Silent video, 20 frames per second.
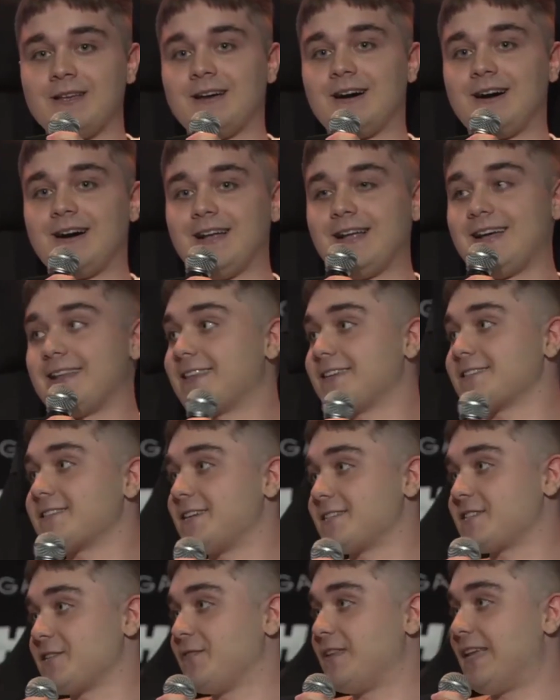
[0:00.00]
ale też
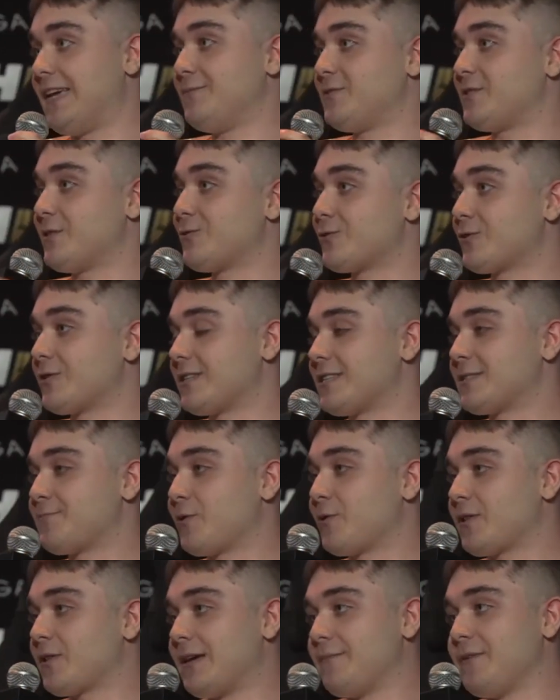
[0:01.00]
raczej wydaje mi się dużo ze
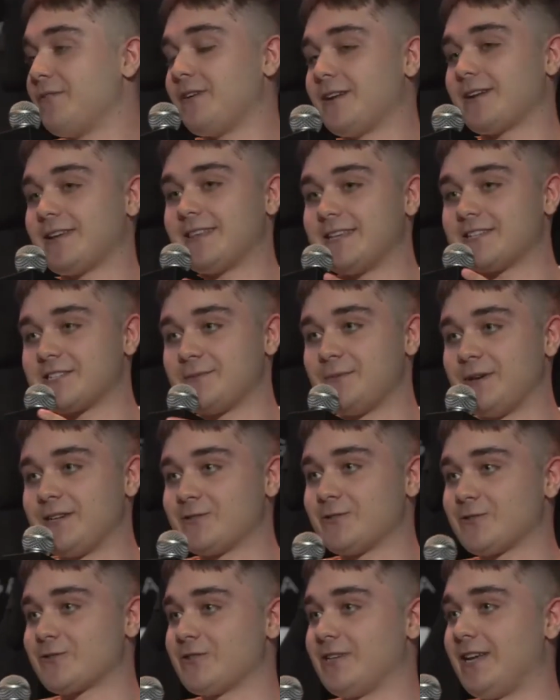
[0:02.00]
sportami walki też nie miałeś
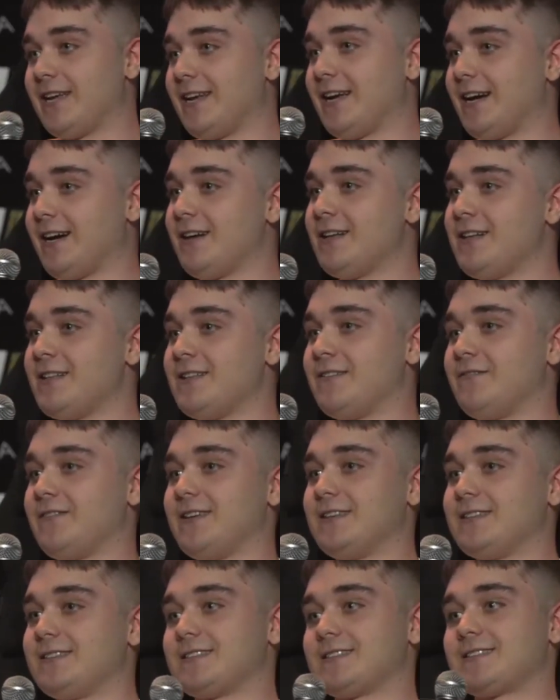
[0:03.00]
do czynienia,
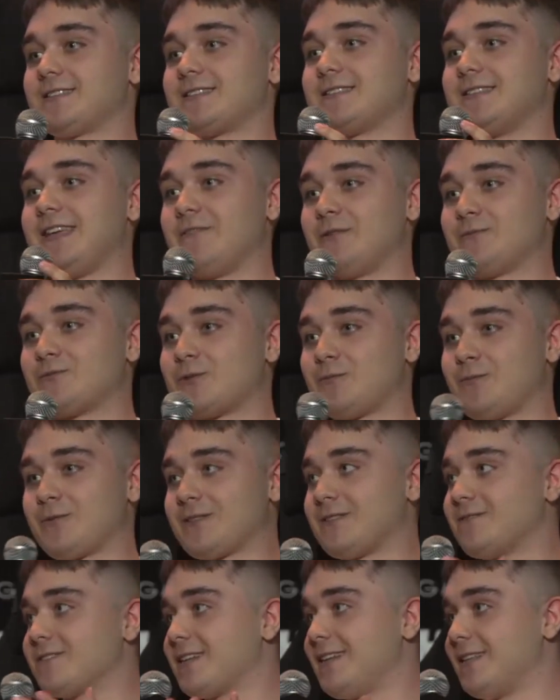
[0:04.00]
więc nie wiem co pod
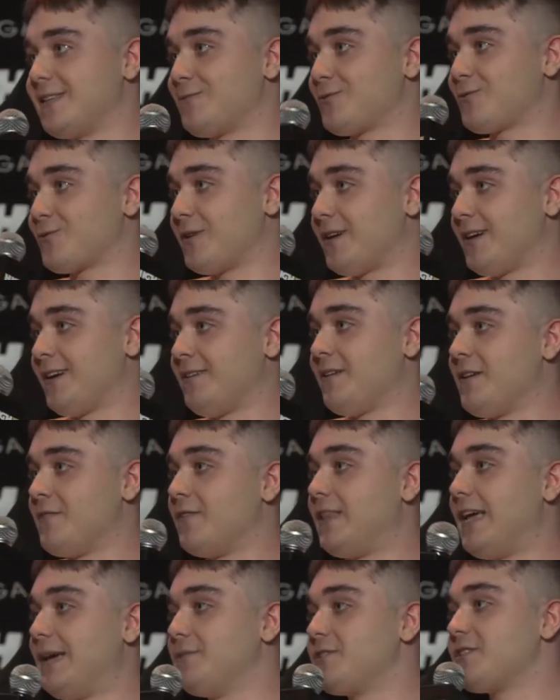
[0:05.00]
tym względem tutaj.
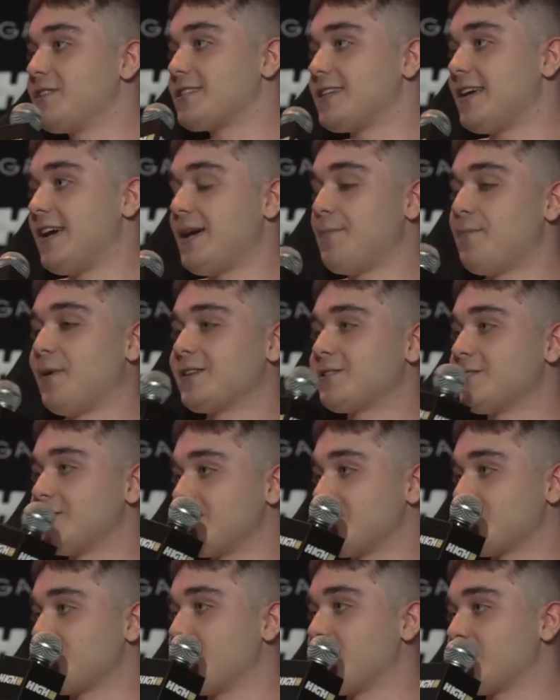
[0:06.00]
Wydaje mi się, że bardzo
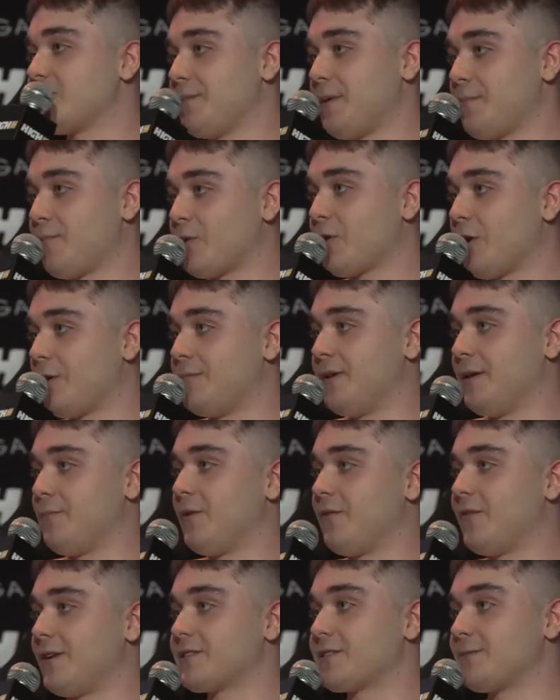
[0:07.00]
jesteśmy do siebie podobni, bo
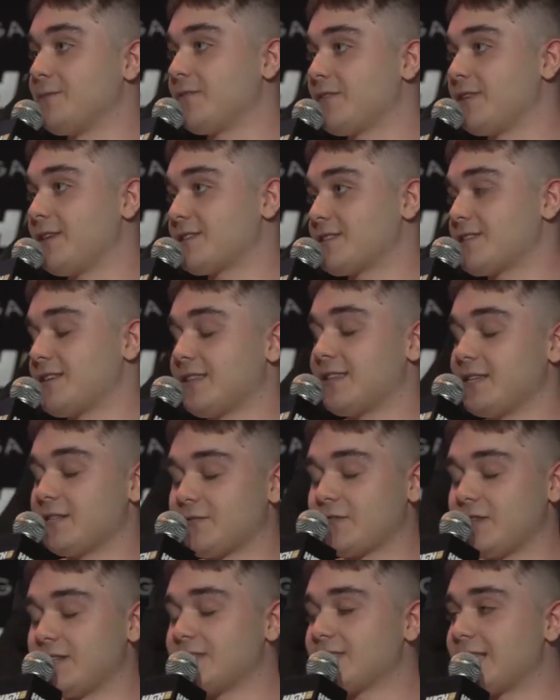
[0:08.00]
walczymy też, też w
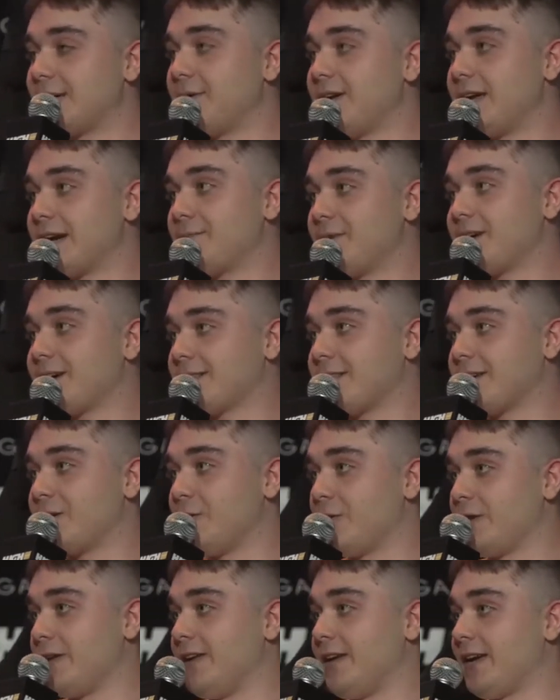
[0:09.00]
tej samej jakby
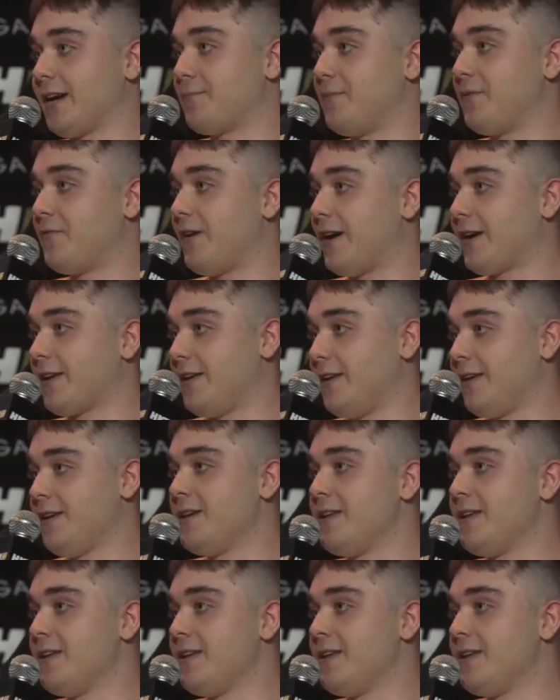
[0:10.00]
kategorii jakby wagi,